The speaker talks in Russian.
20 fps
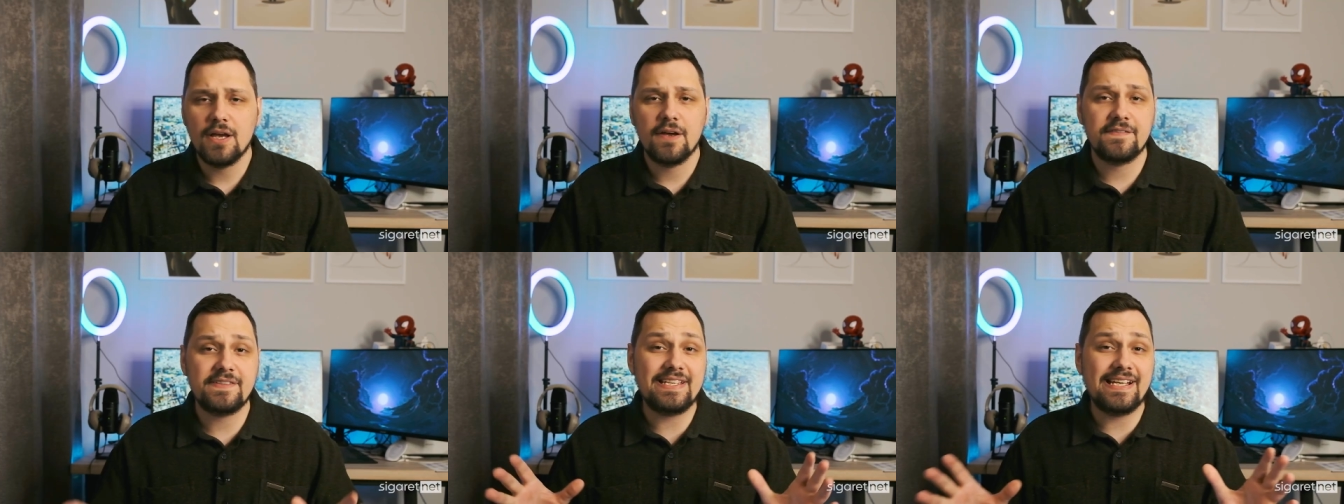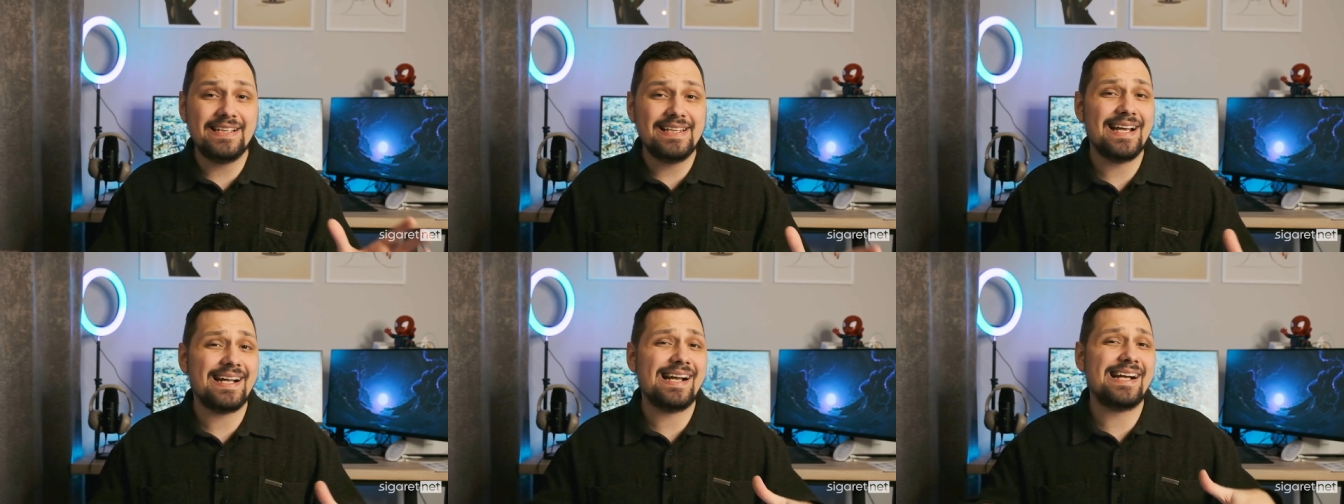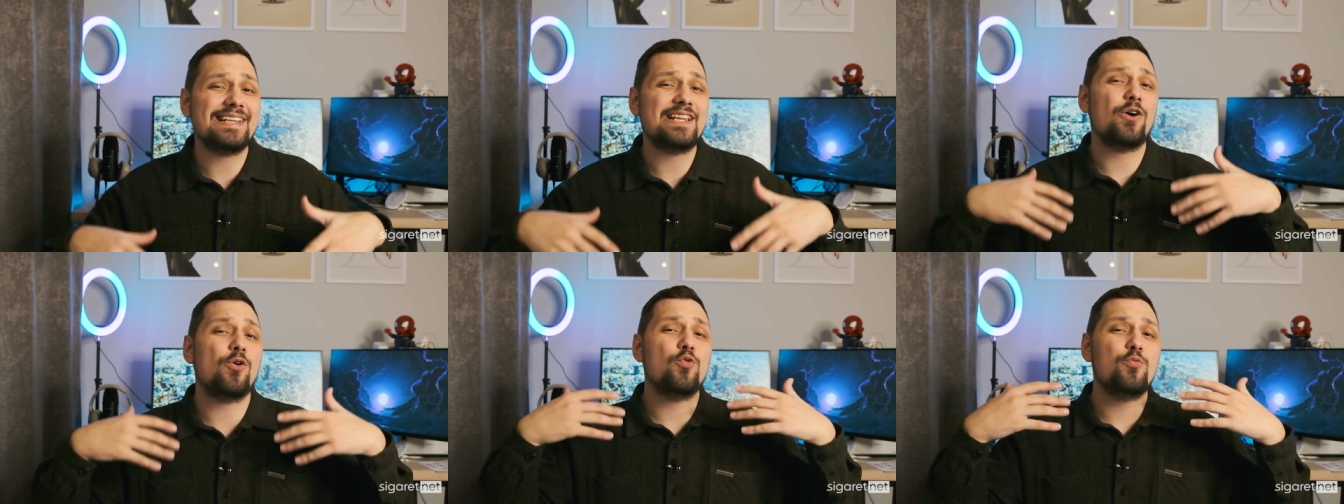Всегда,
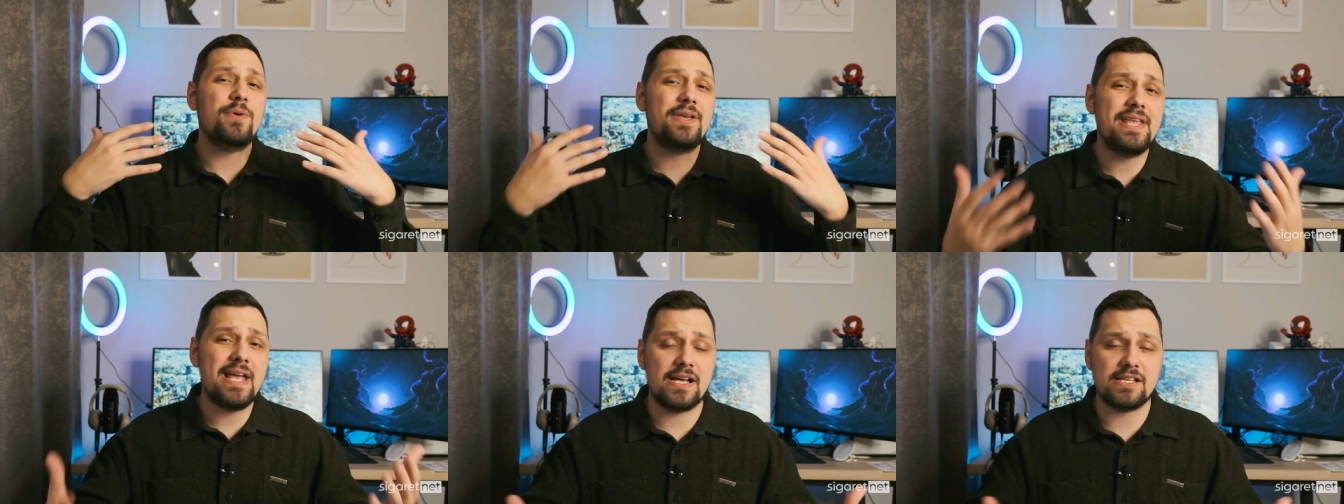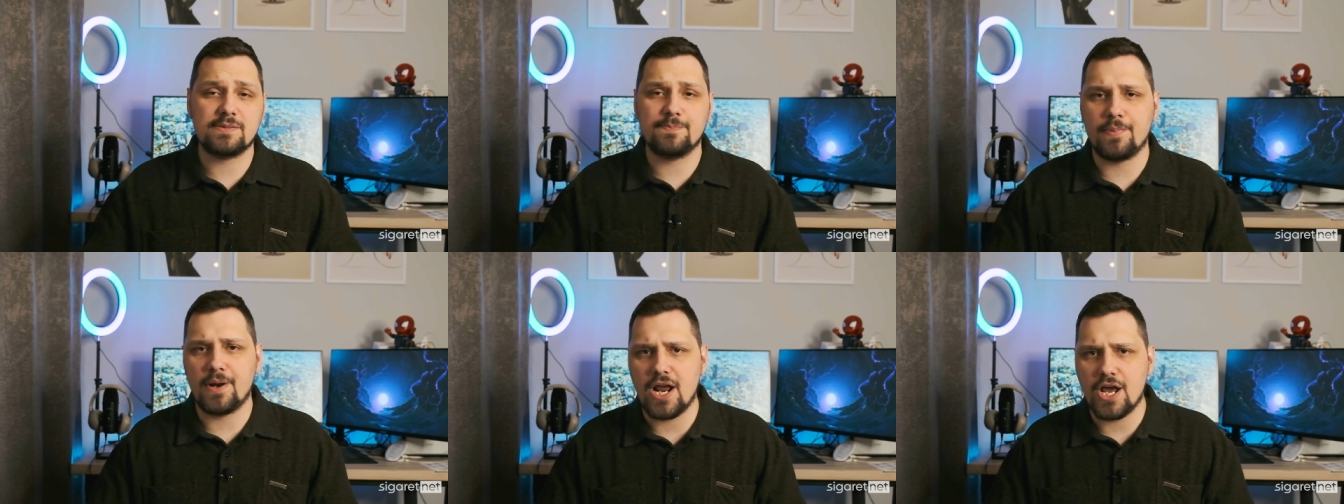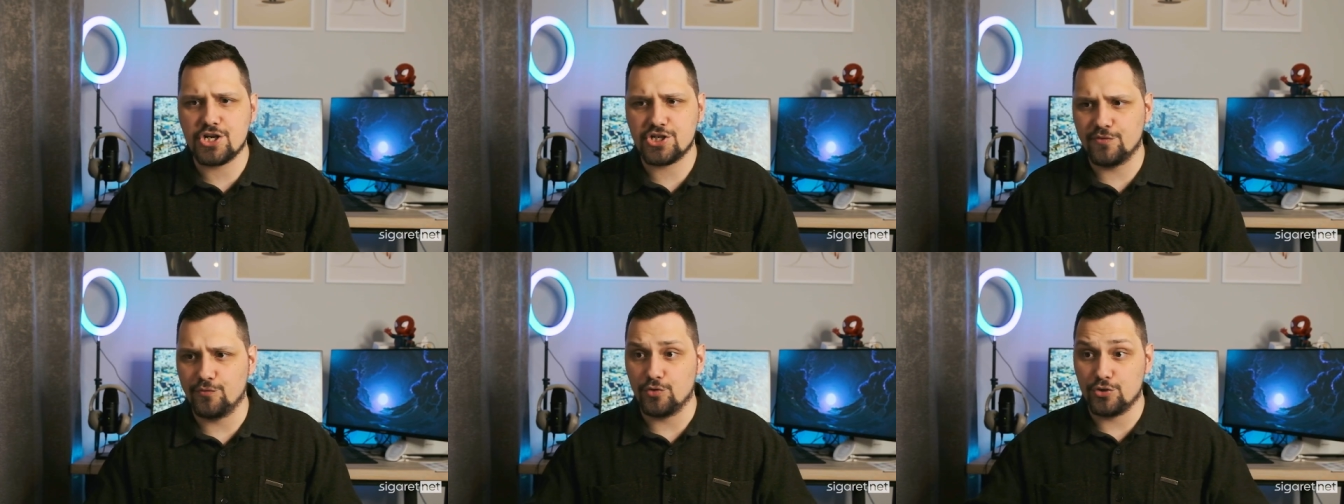когда у меня
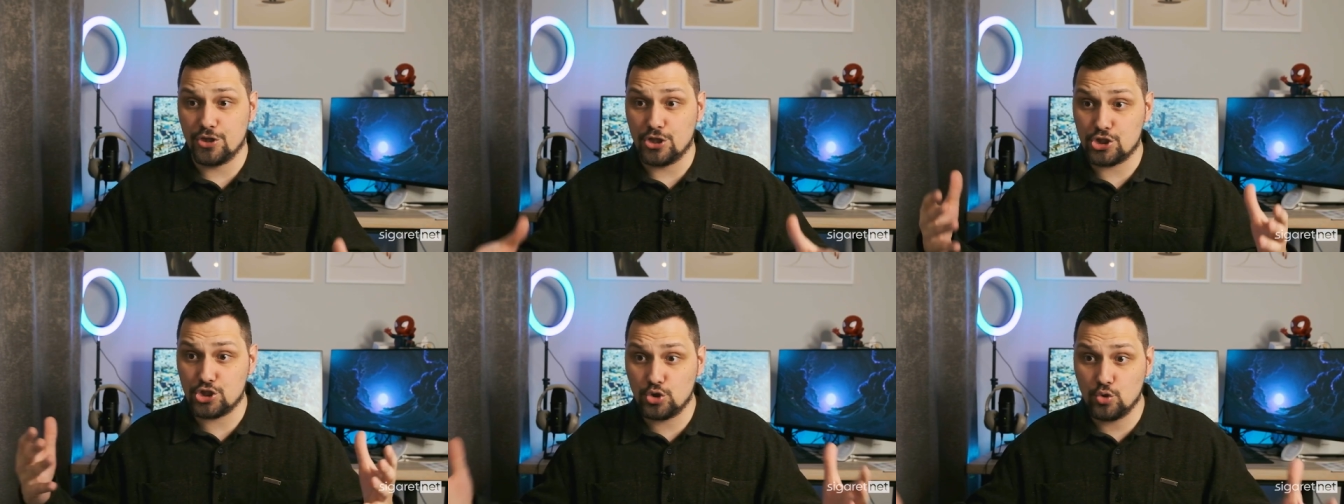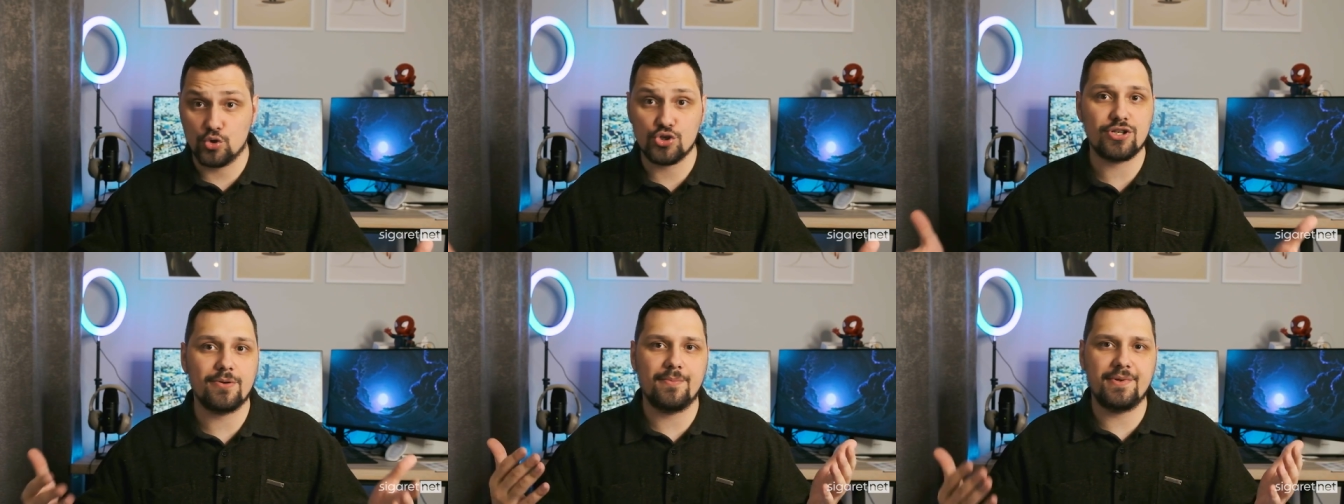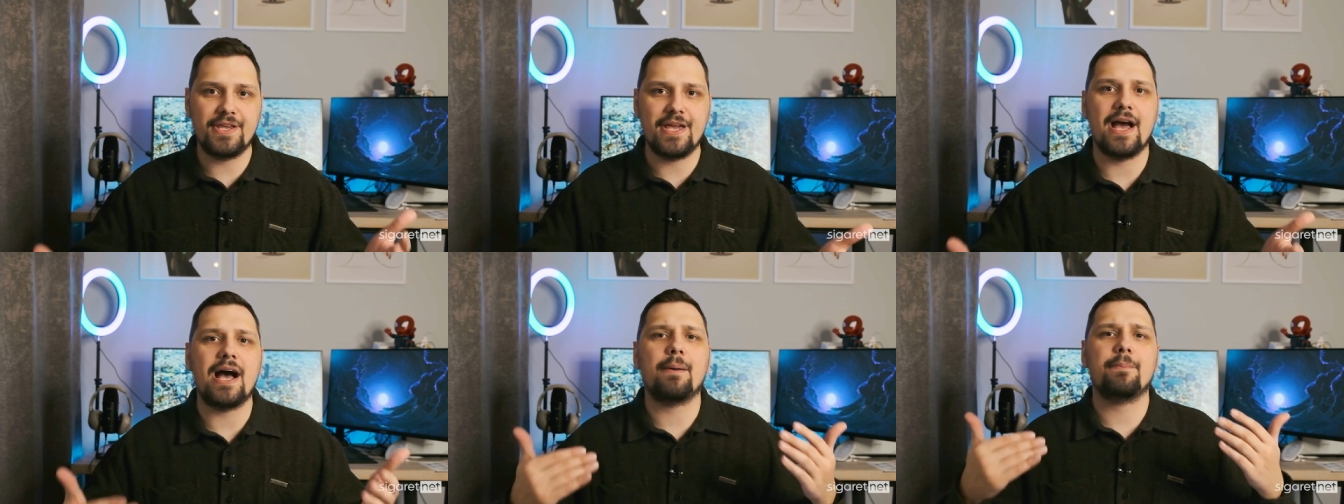спрашивают, на что же
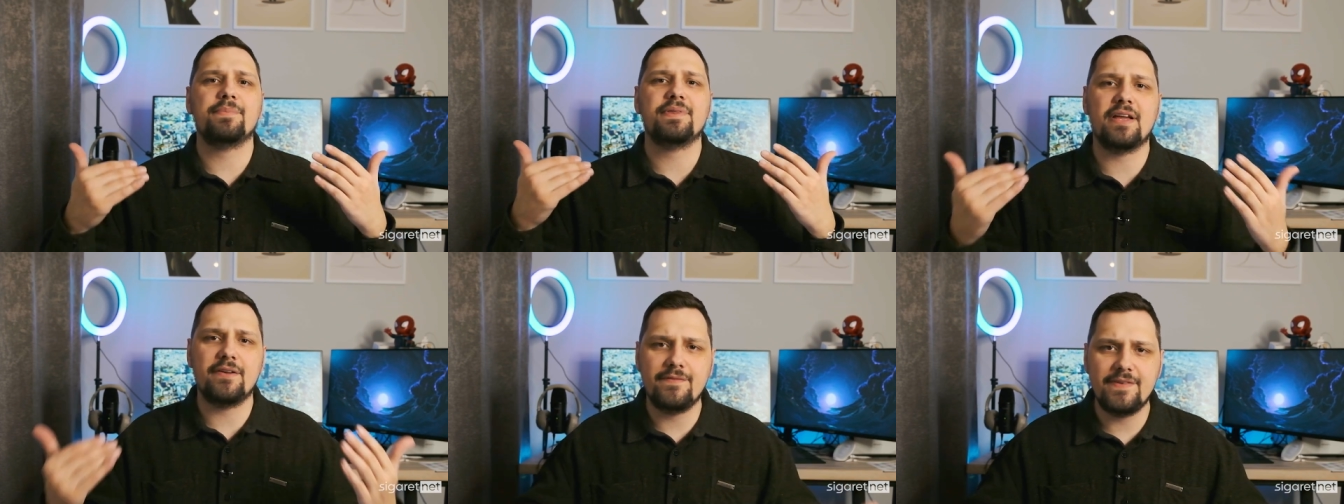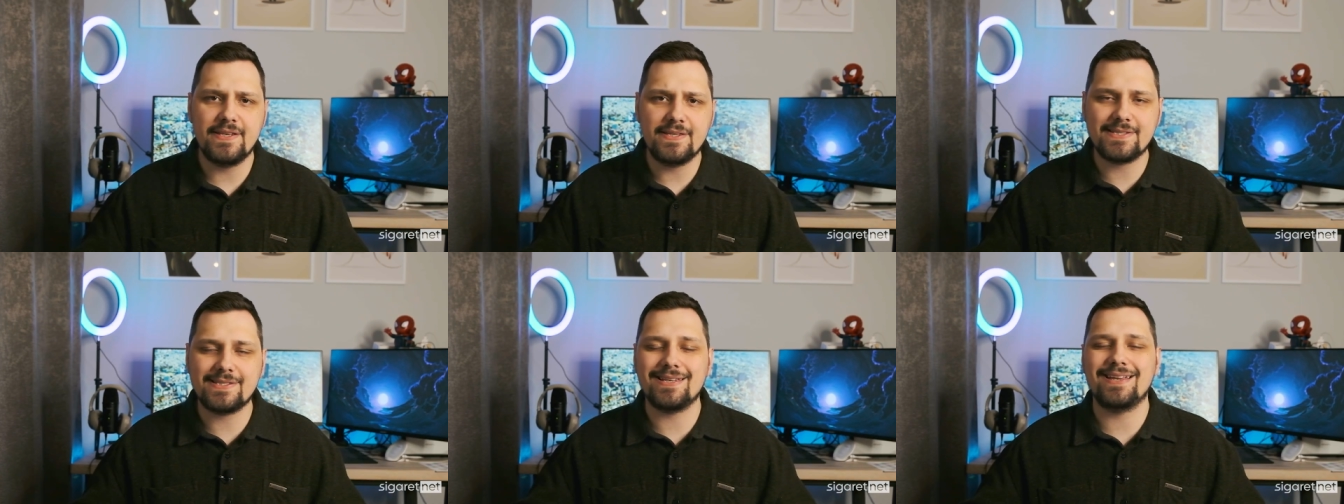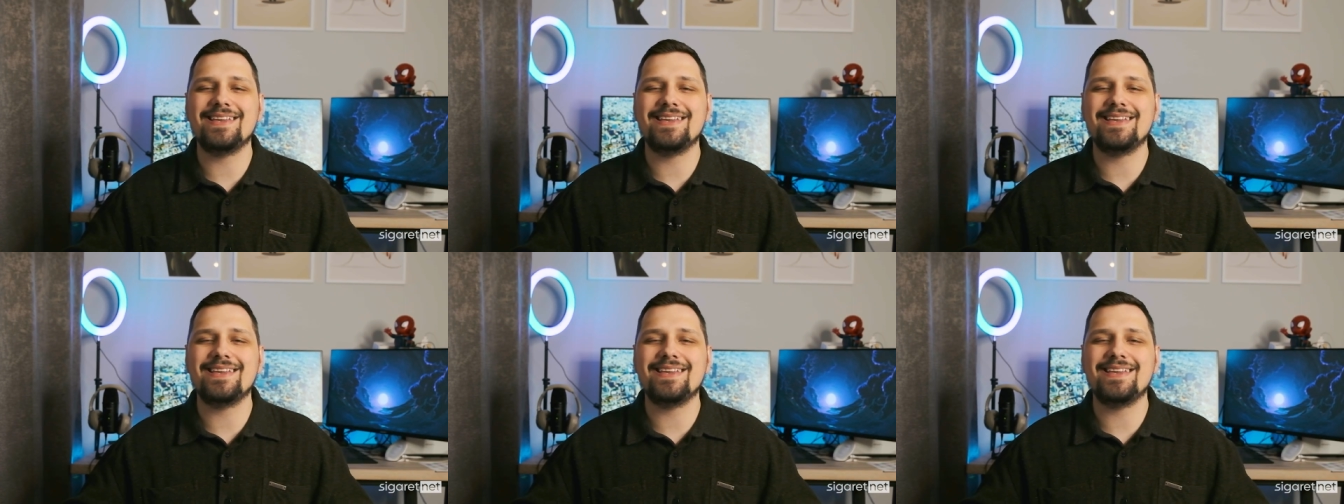мне обновиться,